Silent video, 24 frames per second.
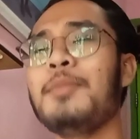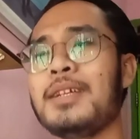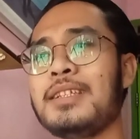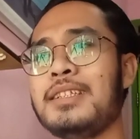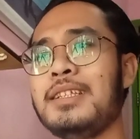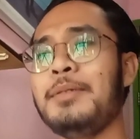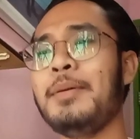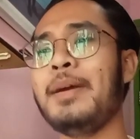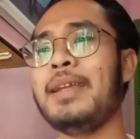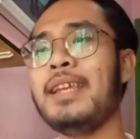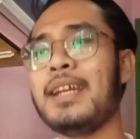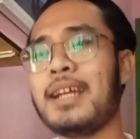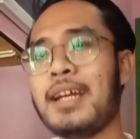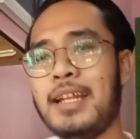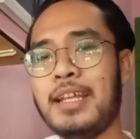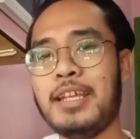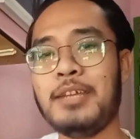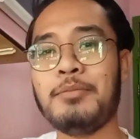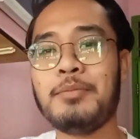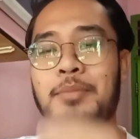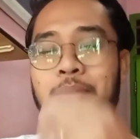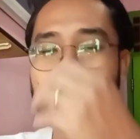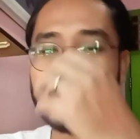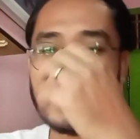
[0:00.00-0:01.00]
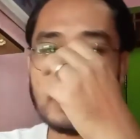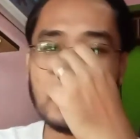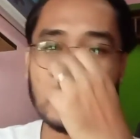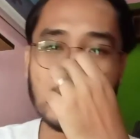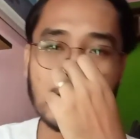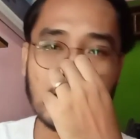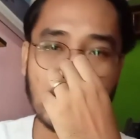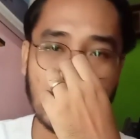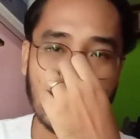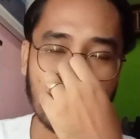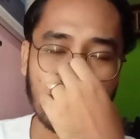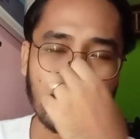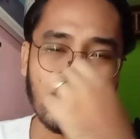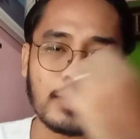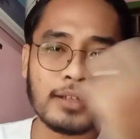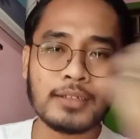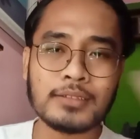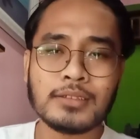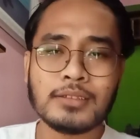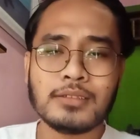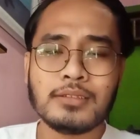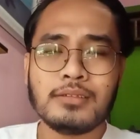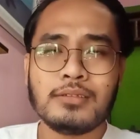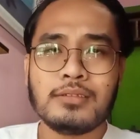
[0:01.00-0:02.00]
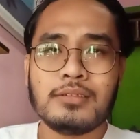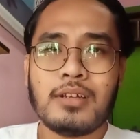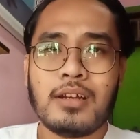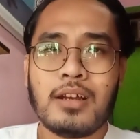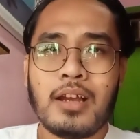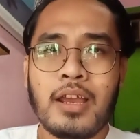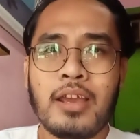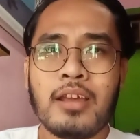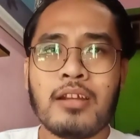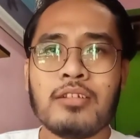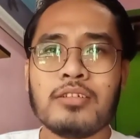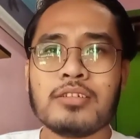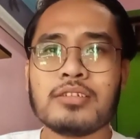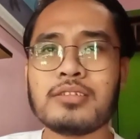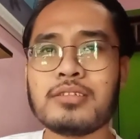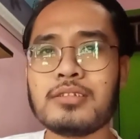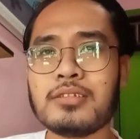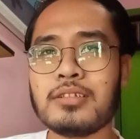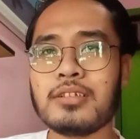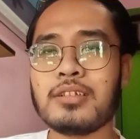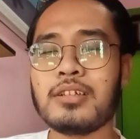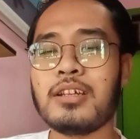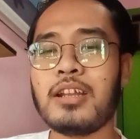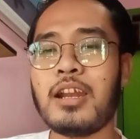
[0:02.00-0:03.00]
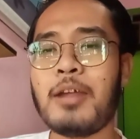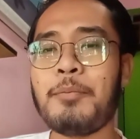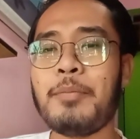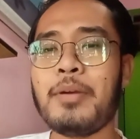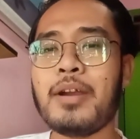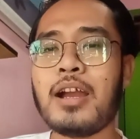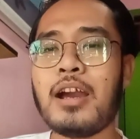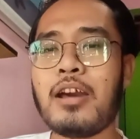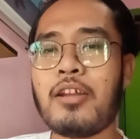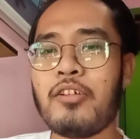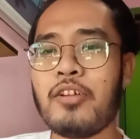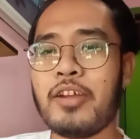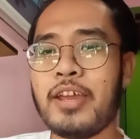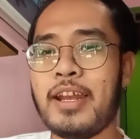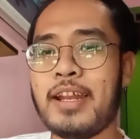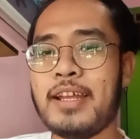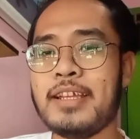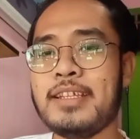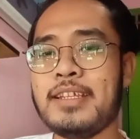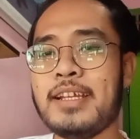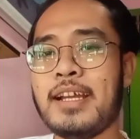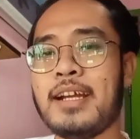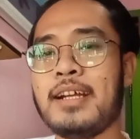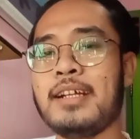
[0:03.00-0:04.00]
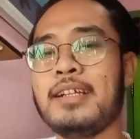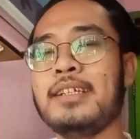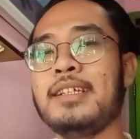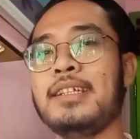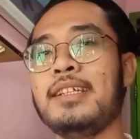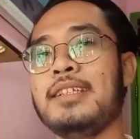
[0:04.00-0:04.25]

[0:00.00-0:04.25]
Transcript: Pasti banyak kalian yang bertanya kenapa Heros Kenapa nggak Rogen aja